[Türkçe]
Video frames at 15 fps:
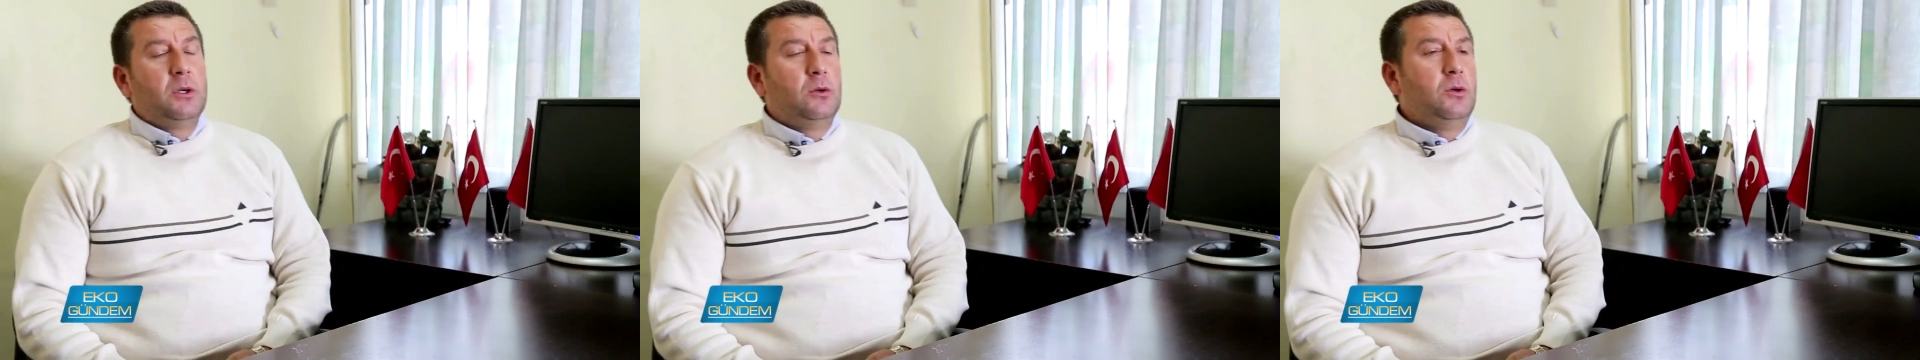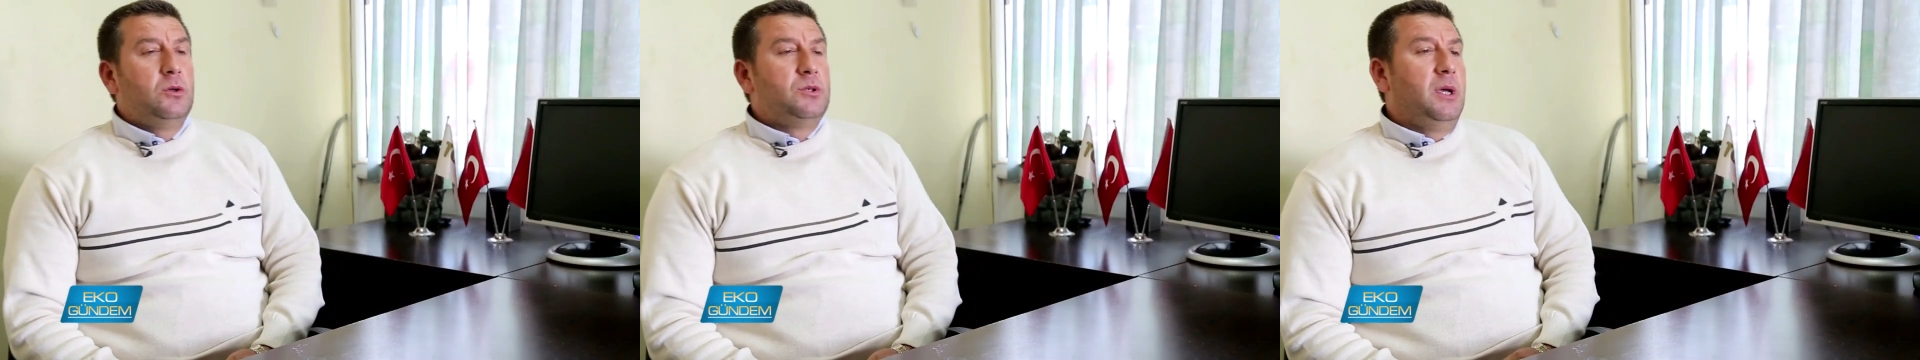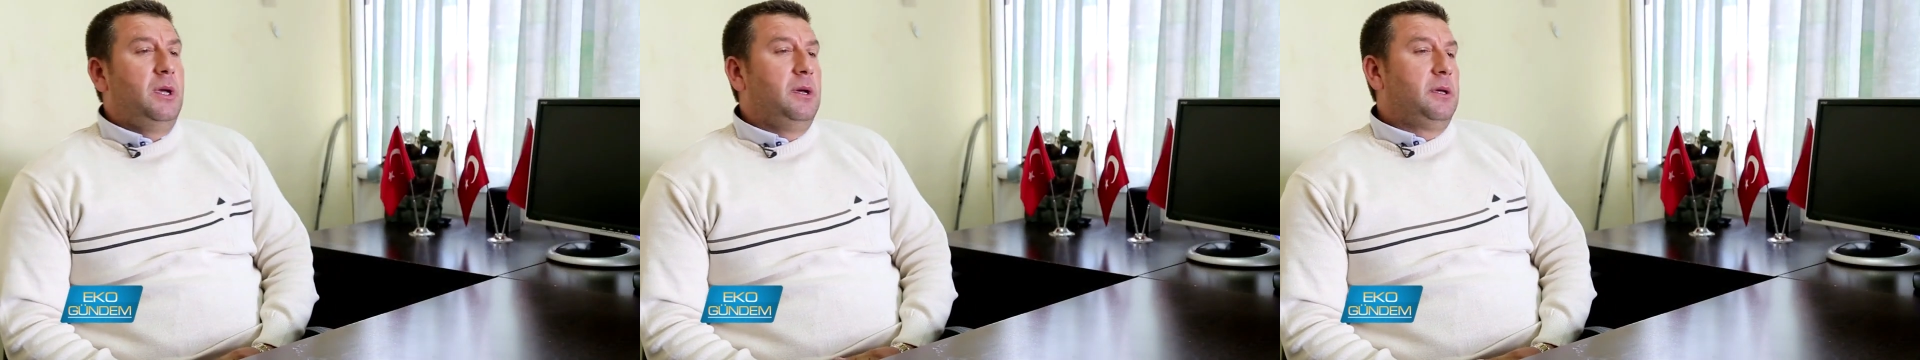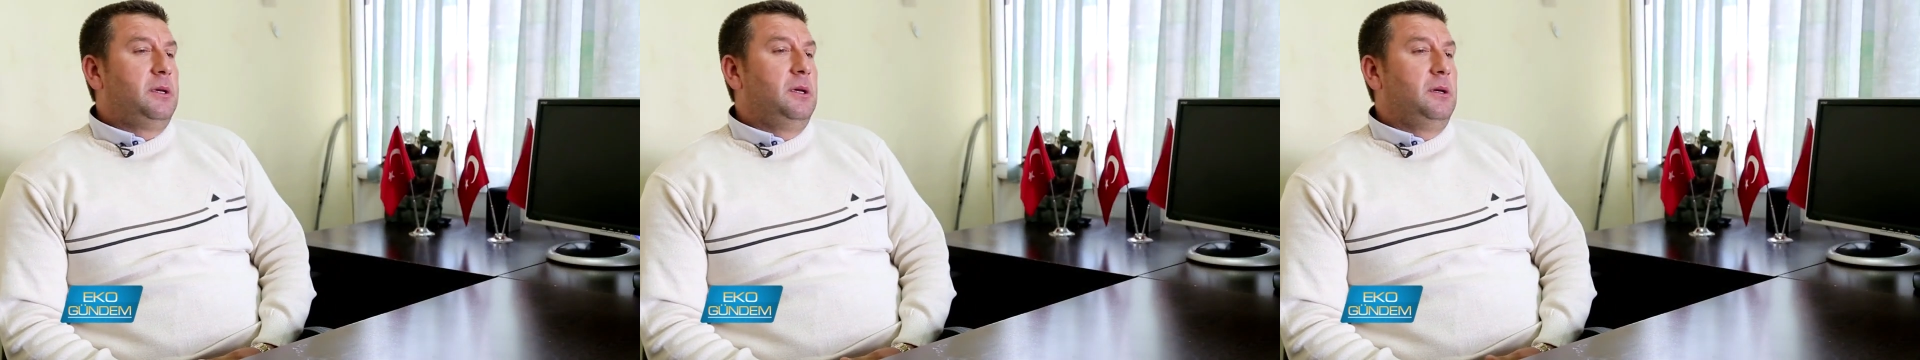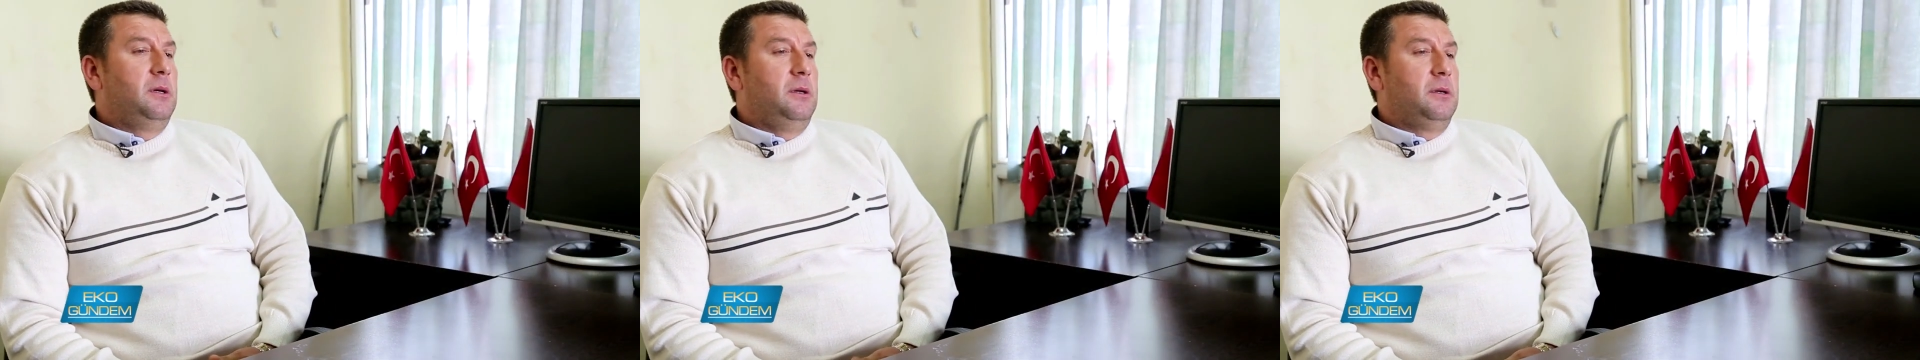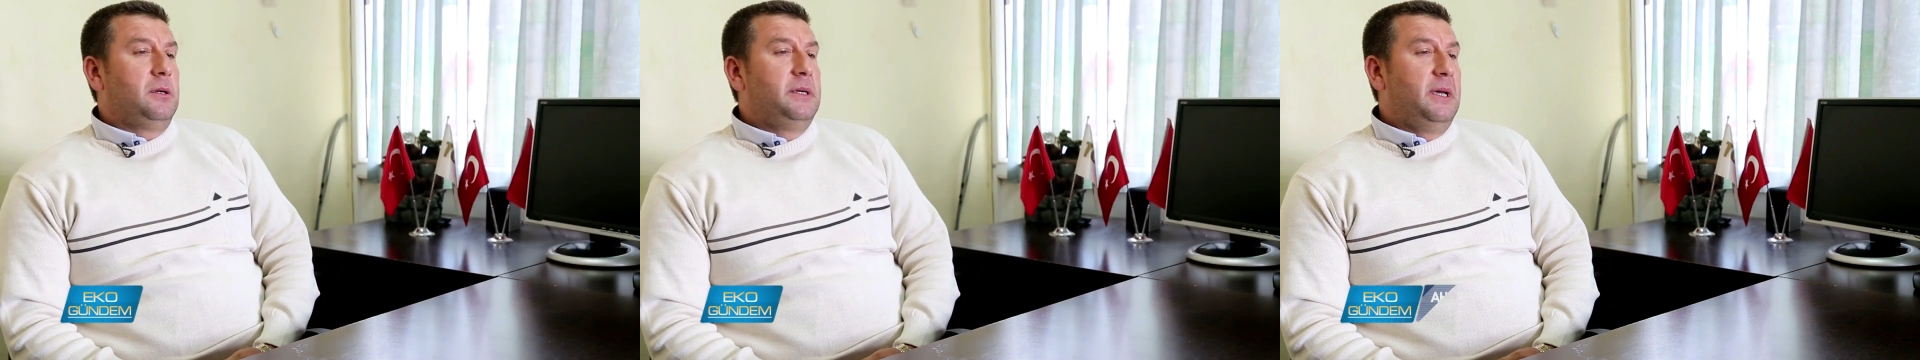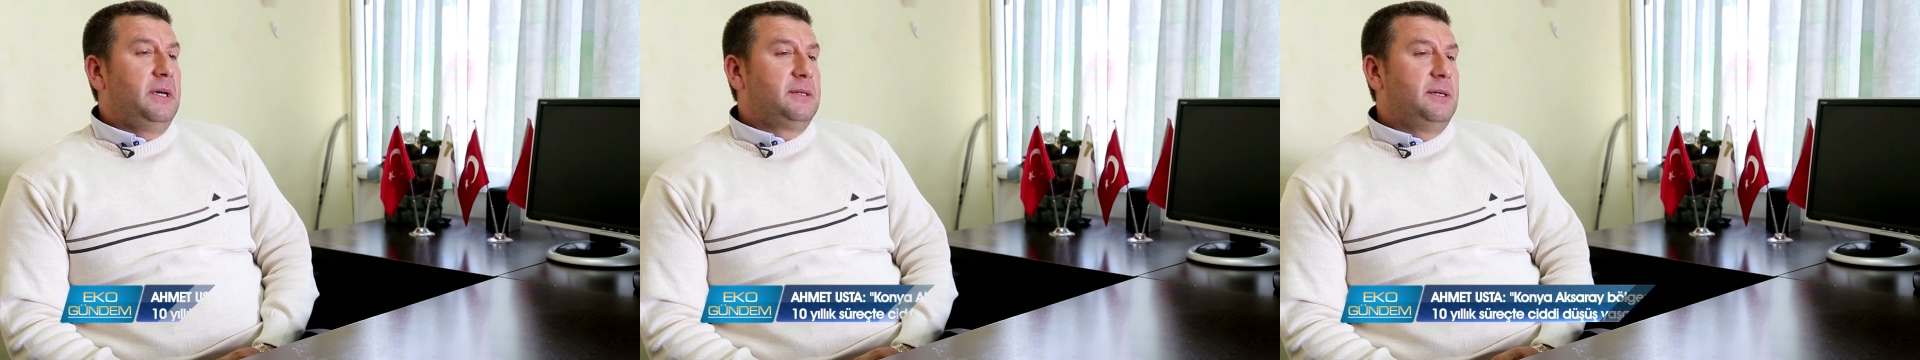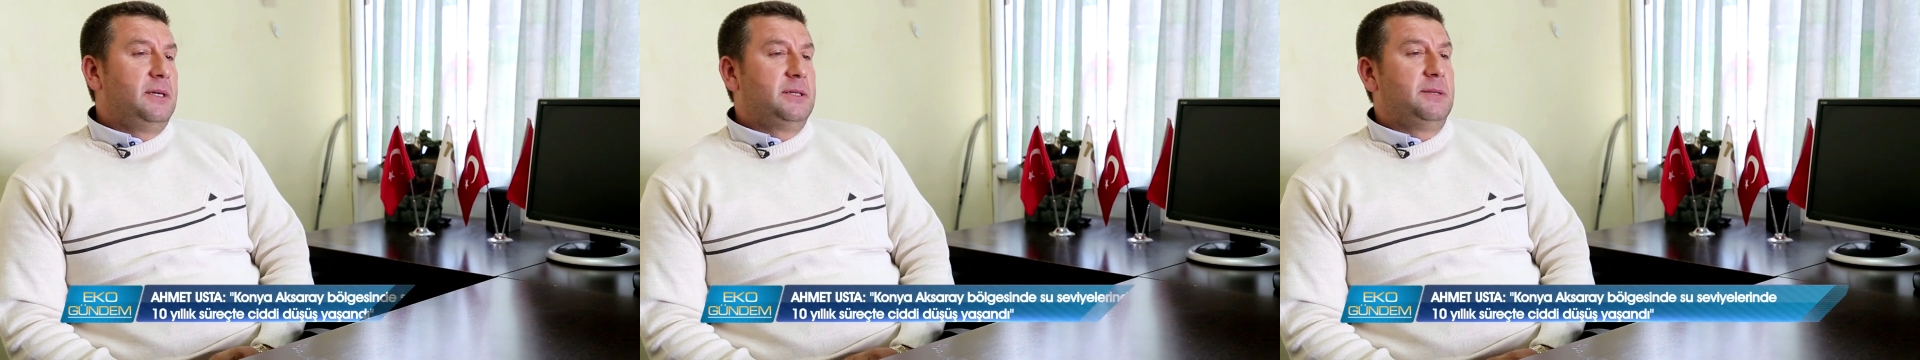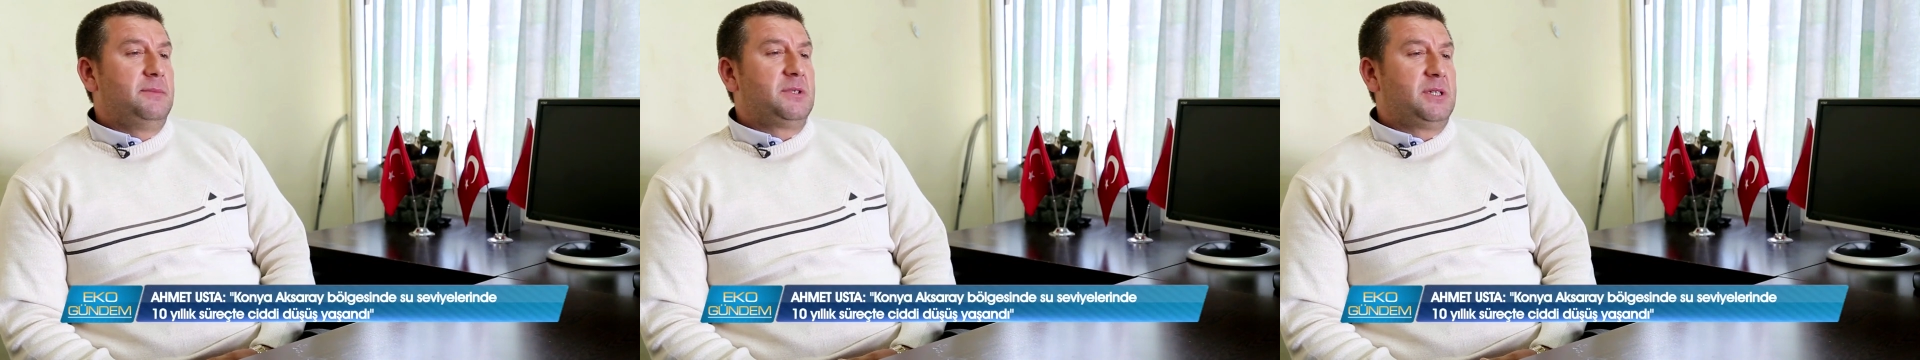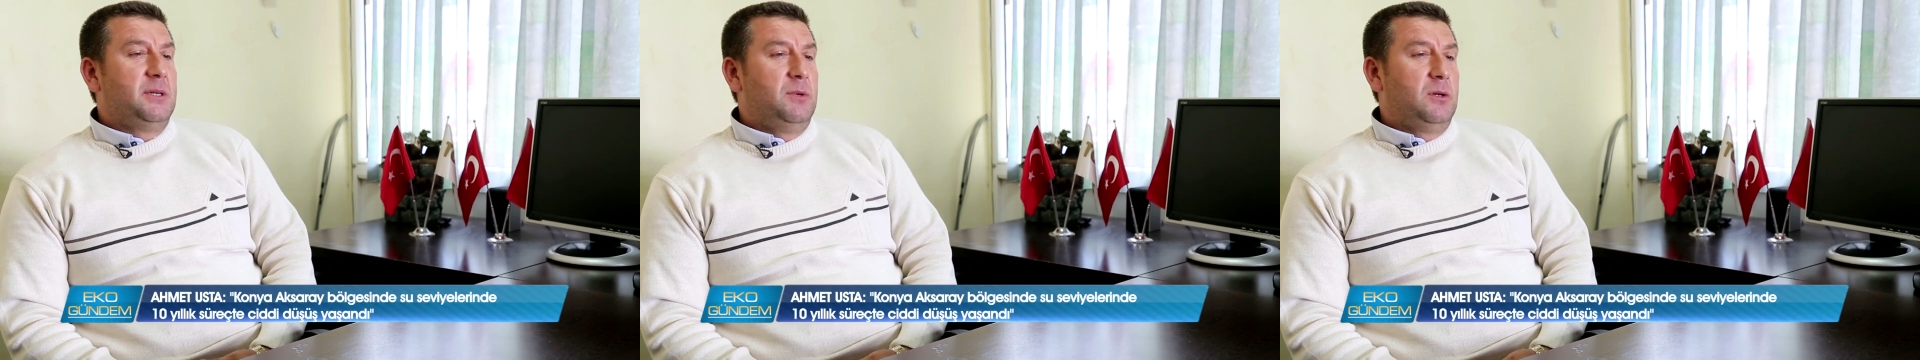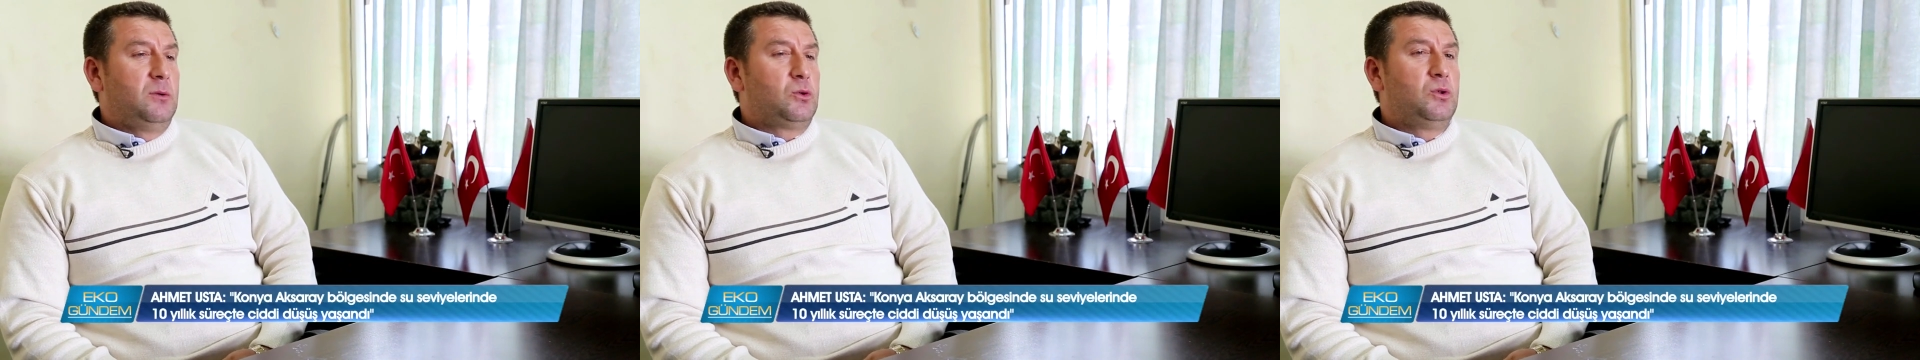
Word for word: yıl önceki kıyasladığımız zaman